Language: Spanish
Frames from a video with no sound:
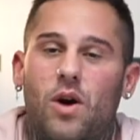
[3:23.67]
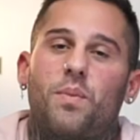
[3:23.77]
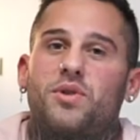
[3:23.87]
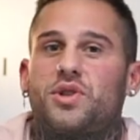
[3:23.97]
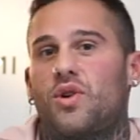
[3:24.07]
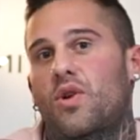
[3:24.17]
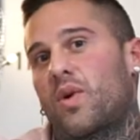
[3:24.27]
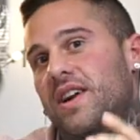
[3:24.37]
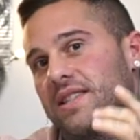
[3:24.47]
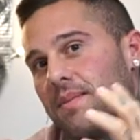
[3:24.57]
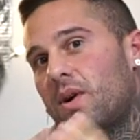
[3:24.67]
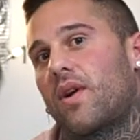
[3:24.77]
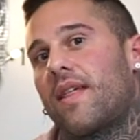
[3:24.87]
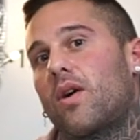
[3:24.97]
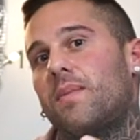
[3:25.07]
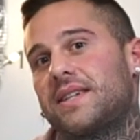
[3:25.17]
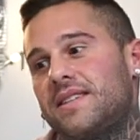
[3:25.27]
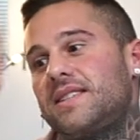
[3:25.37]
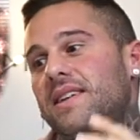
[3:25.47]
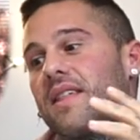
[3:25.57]
que la composición corporal está mejorada con más
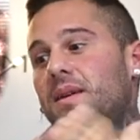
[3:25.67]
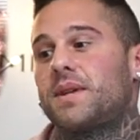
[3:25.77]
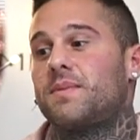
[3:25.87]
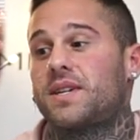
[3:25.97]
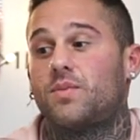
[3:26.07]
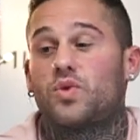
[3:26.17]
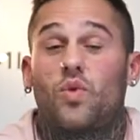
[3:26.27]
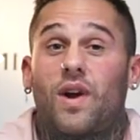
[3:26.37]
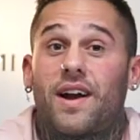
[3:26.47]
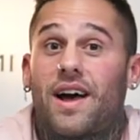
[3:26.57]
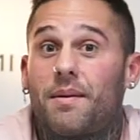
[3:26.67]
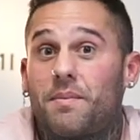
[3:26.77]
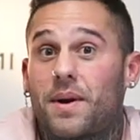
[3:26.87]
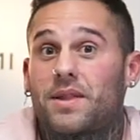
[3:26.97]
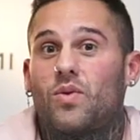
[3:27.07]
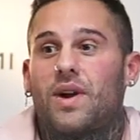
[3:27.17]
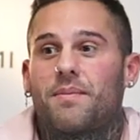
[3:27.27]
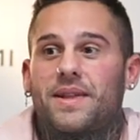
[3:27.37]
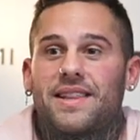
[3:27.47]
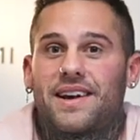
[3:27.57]
densidad y más masa muscular. A mí
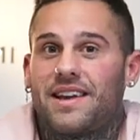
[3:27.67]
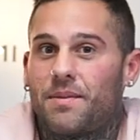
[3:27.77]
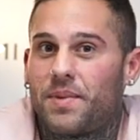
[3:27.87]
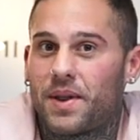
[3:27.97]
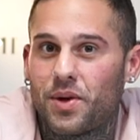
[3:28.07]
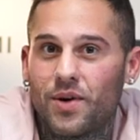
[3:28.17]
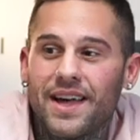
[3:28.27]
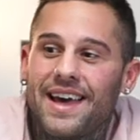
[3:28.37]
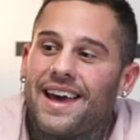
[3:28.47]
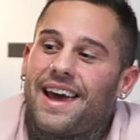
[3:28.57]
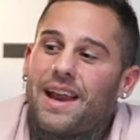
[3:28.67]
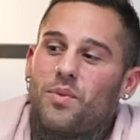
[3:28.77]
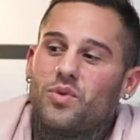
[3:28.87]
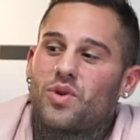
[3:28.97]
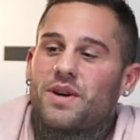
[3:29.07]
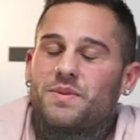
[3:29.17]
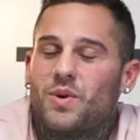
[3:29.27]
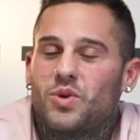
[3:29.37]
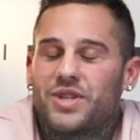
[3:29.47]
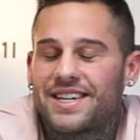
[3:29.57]
particularmente calidad-precio, el punto que más
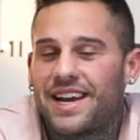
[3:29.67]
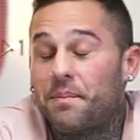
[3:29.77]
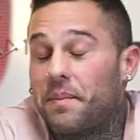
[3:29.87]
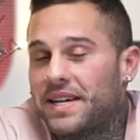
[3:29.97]
me gusta es en